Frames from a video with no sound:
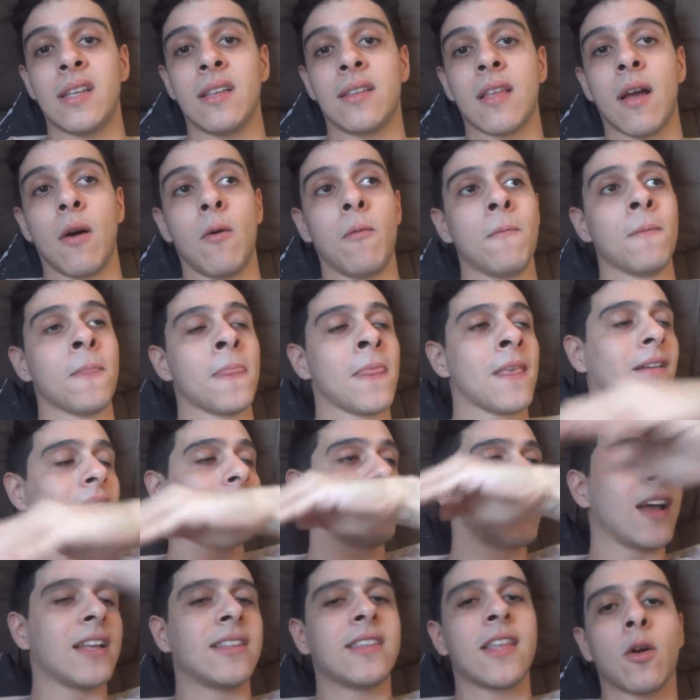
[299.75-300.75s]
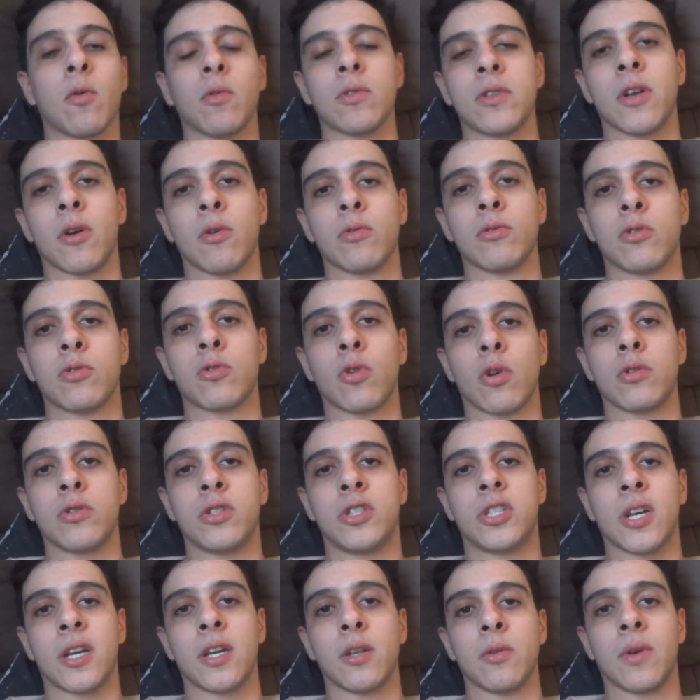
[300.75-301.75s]
Então vai ter conteúdo todo
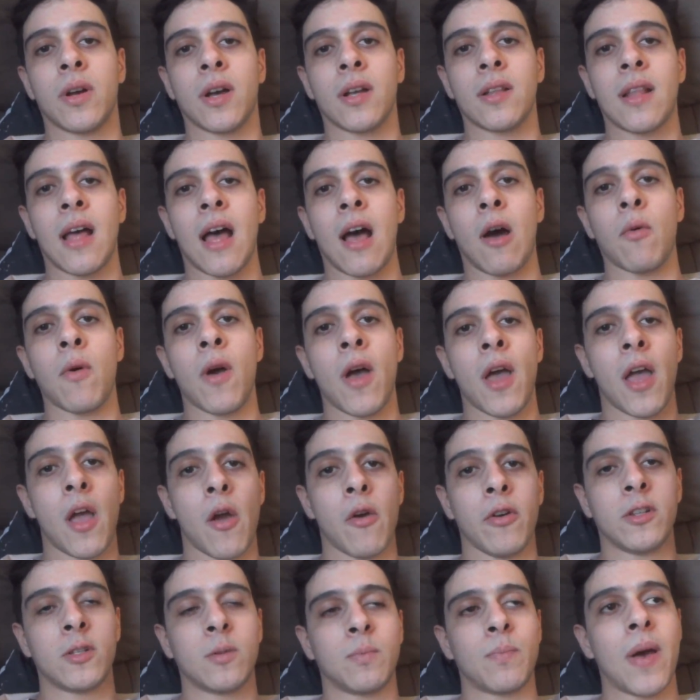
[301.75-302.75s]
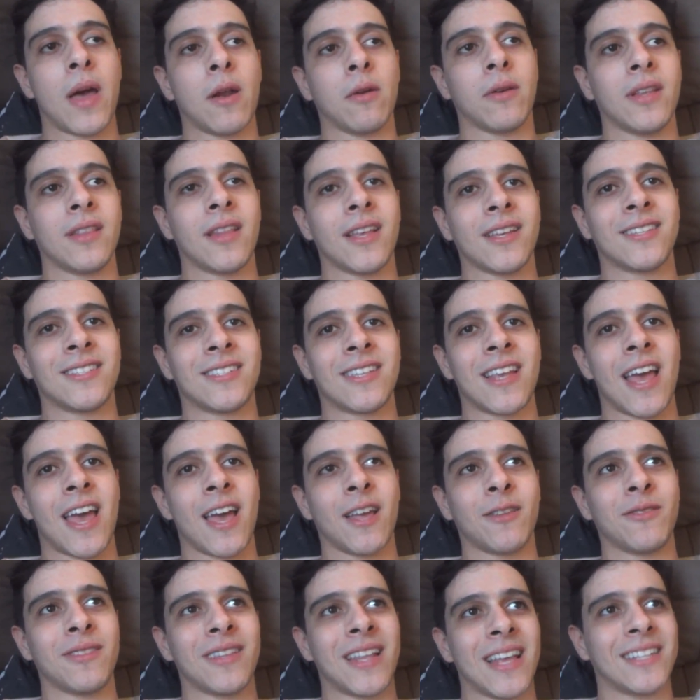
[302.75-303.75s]
dia aqui no canal. Eu espero que dê
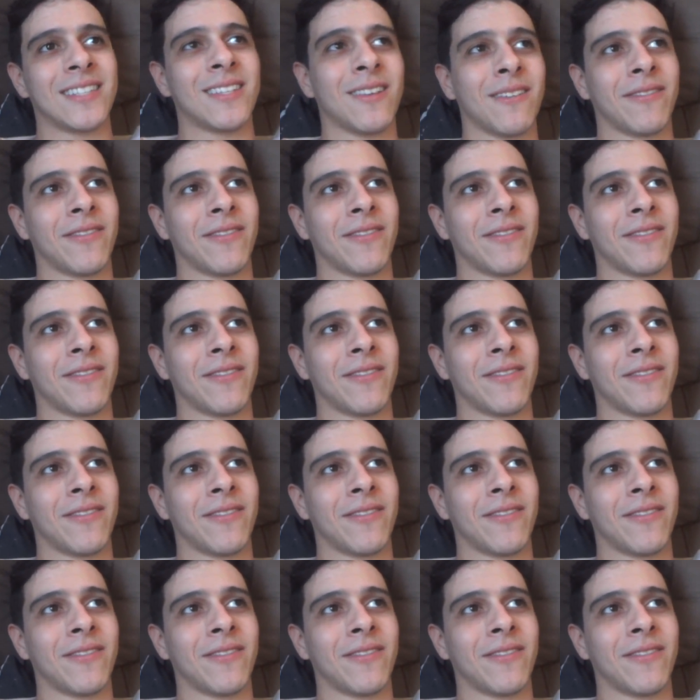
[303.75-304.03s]
certo. Dessa